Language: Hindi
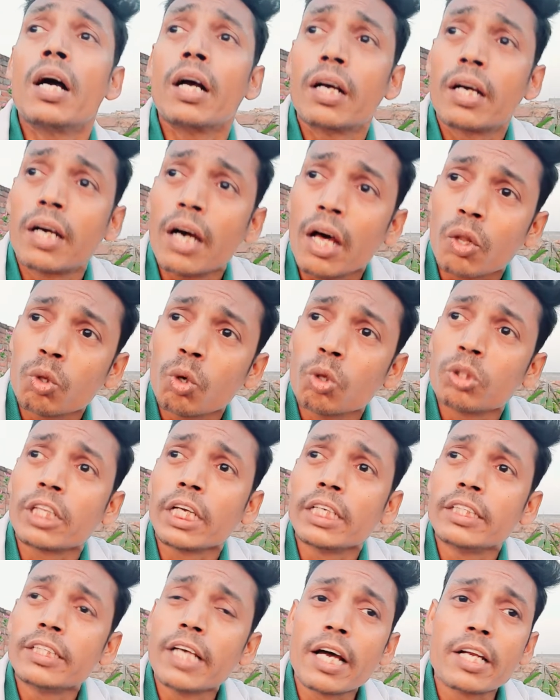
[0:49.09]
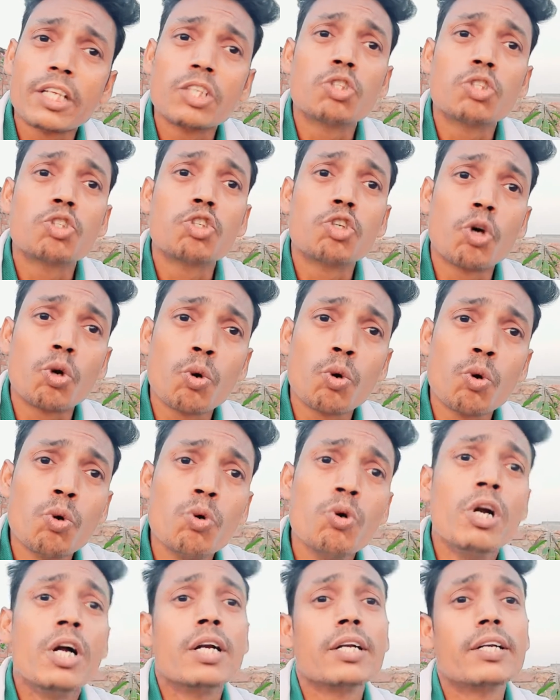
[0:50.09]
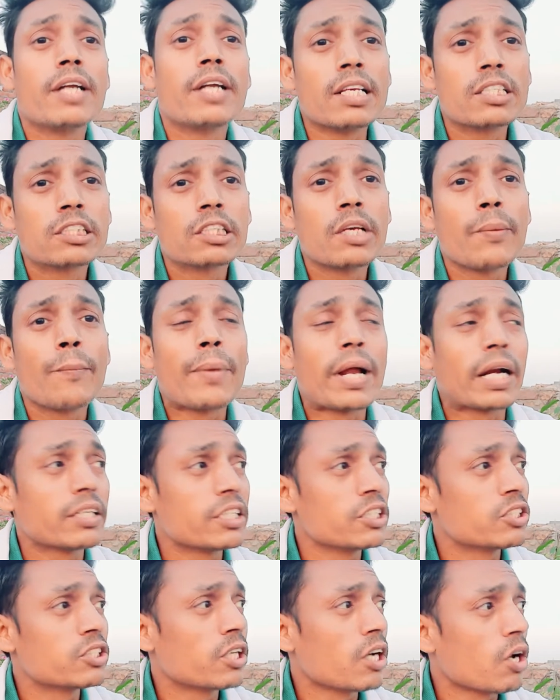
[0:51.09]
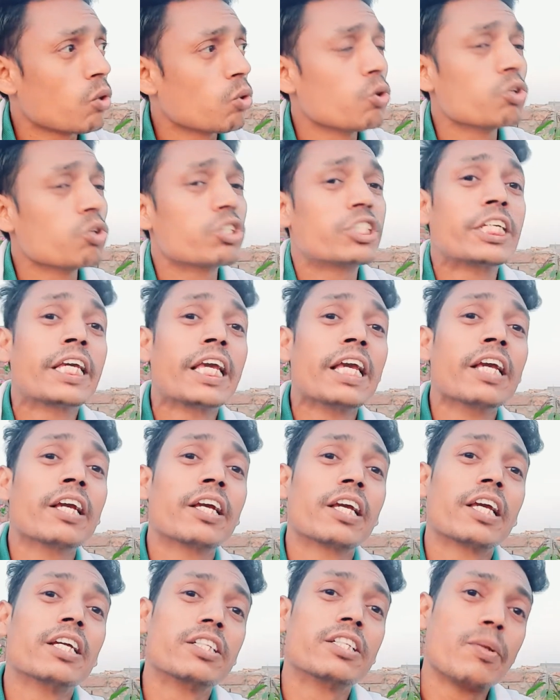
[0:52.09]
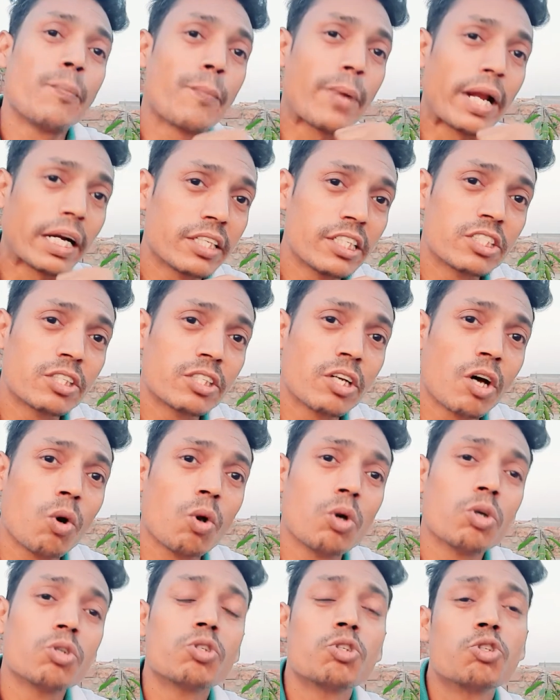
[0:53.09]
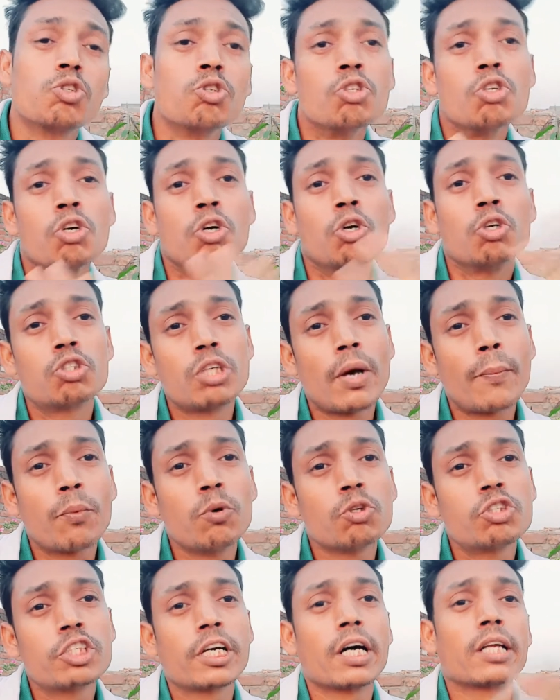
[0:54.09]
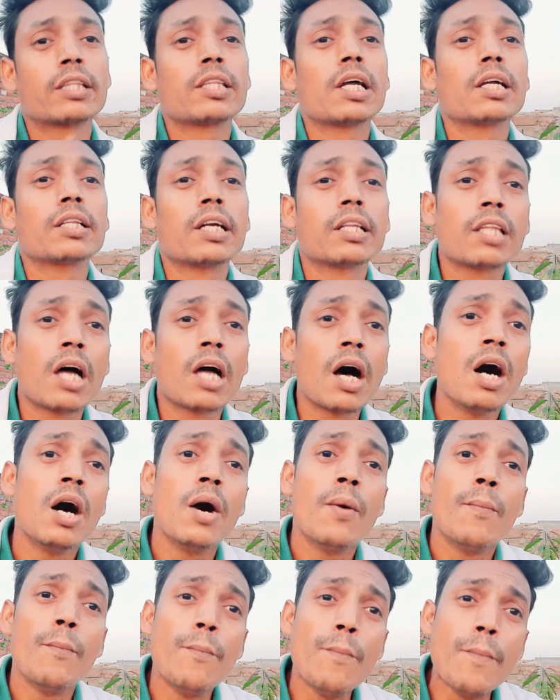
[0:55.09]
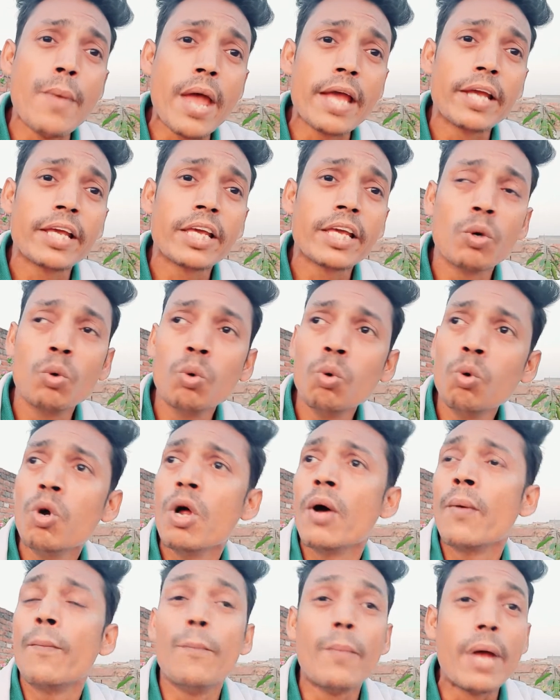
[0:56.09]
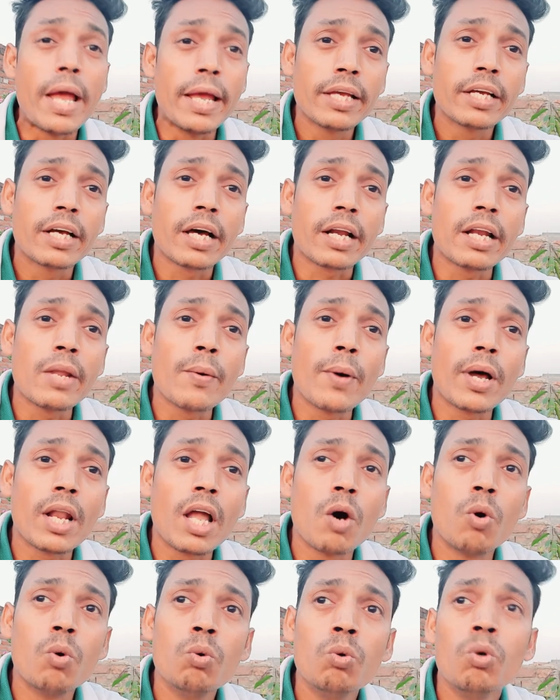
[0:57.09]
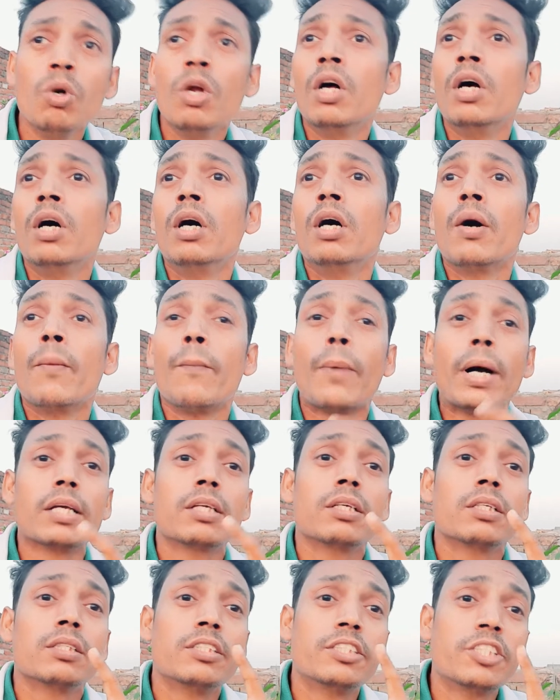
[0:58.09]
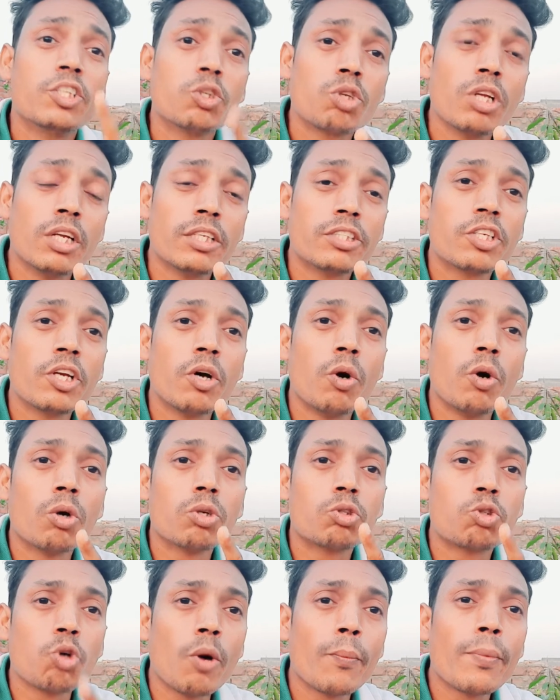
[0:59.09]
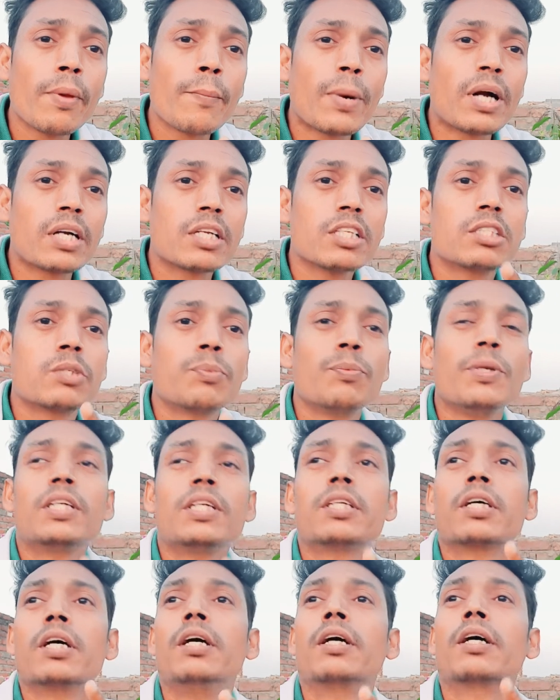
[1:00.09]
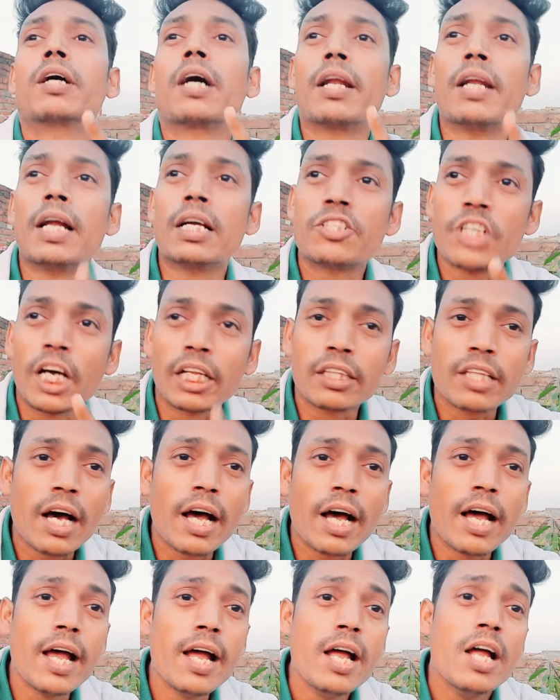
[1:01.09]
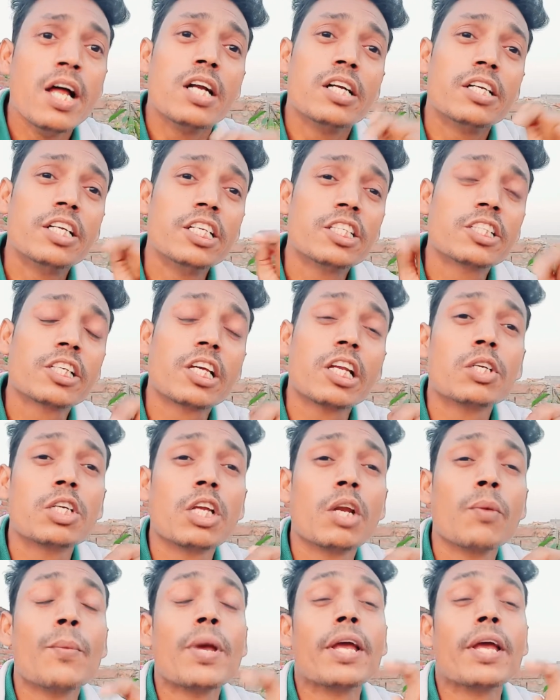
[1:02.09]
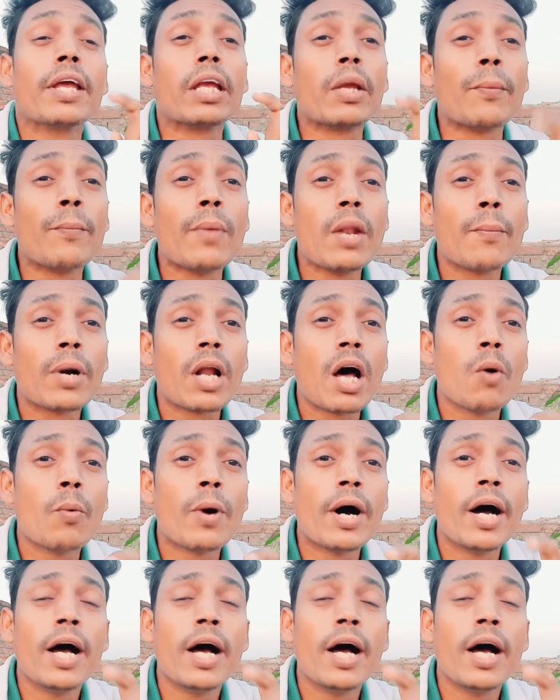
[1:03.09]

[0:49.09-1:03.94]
कर दो तैयारी शुरू डांस की प्रैक्टिस कर दो सिंगिंग की प्रैक्टिस कर लो सब कुछ करता धरता मैं ही हूँ मैं ही करने वाला हूँ भाई जिस जो जो भी पार्टिसिपेट करना चाहता है डिस्क्रिप्शन में ईमेल पड़ा हुआ